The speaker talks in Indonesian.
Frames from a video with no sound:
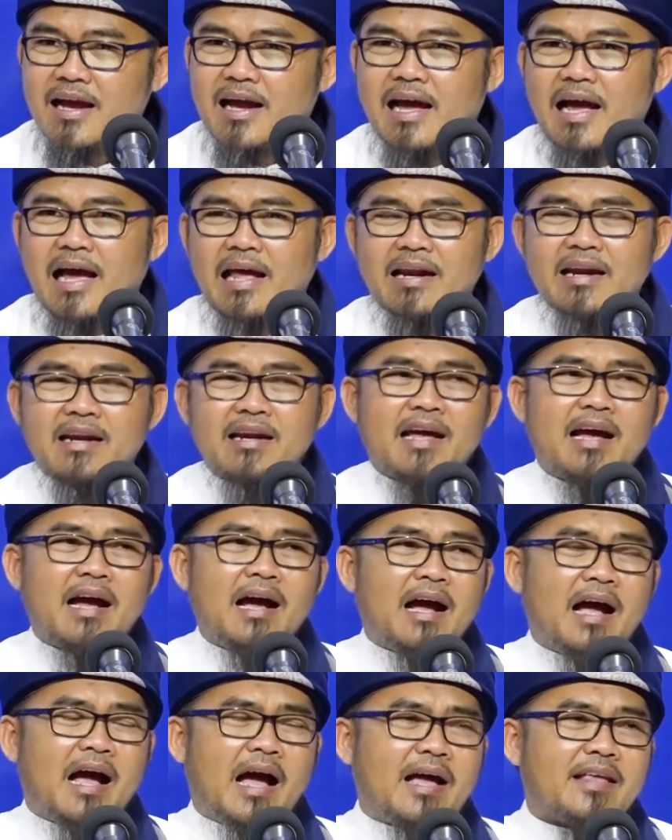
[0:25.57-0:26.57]

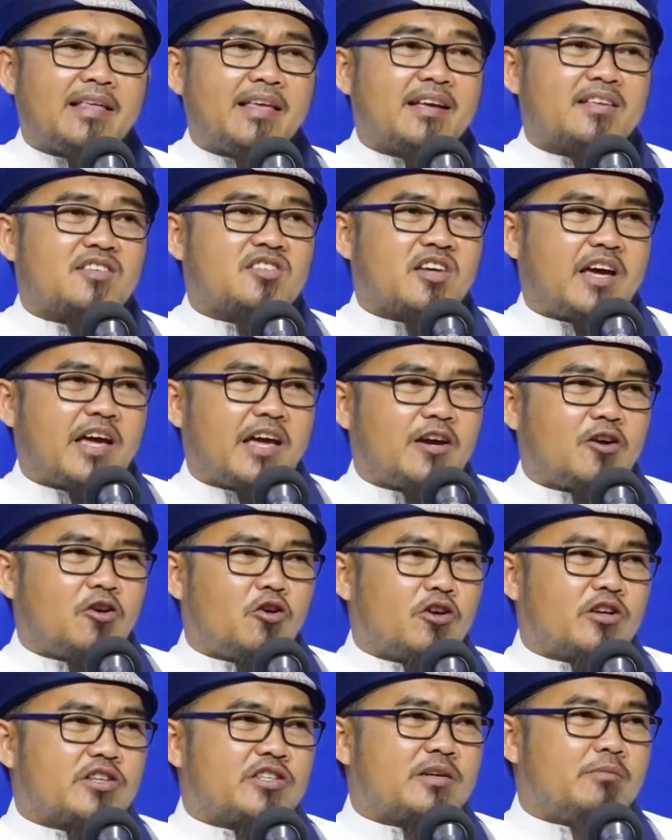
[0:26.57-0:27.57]
karena hanya
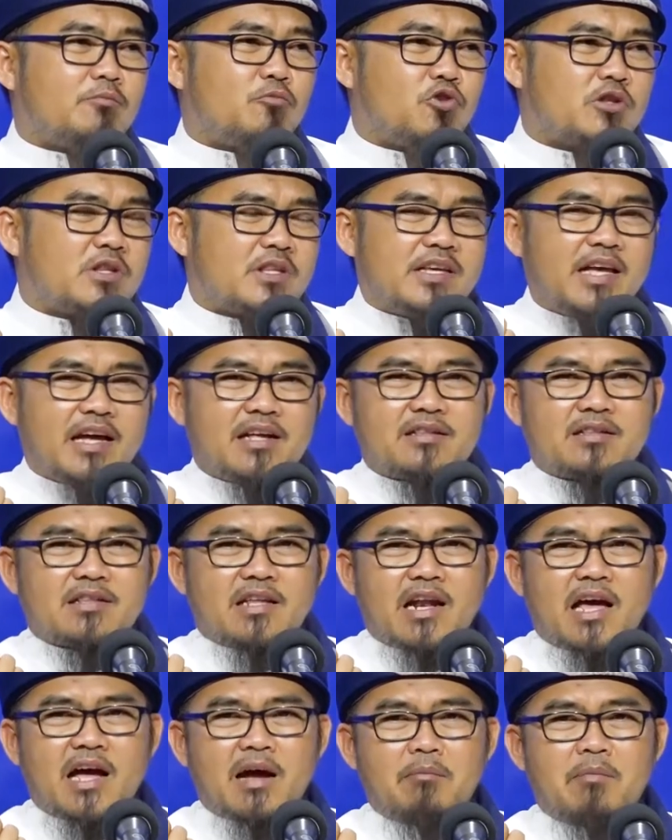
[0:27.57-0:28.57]
seekor semut yang
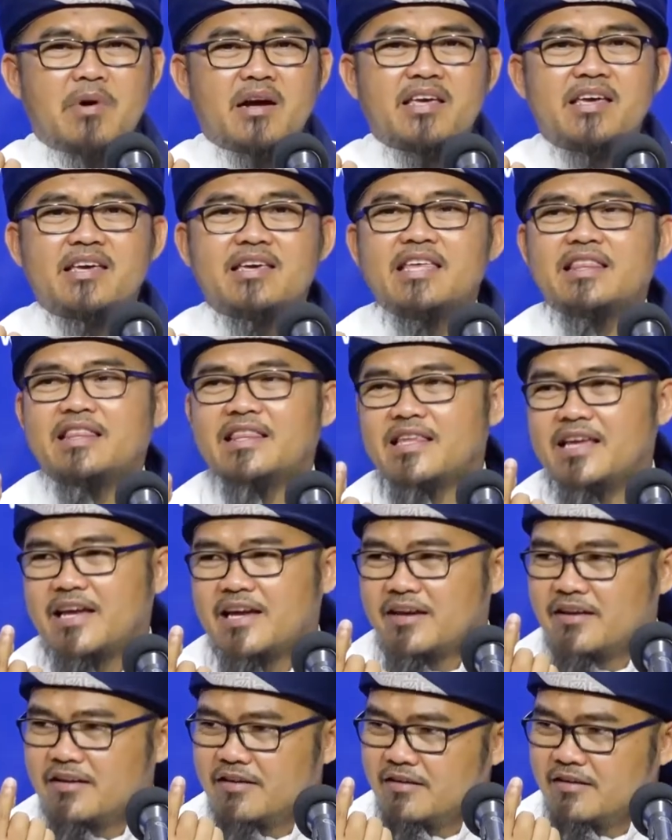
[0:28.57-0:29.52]
telah menggigitnya.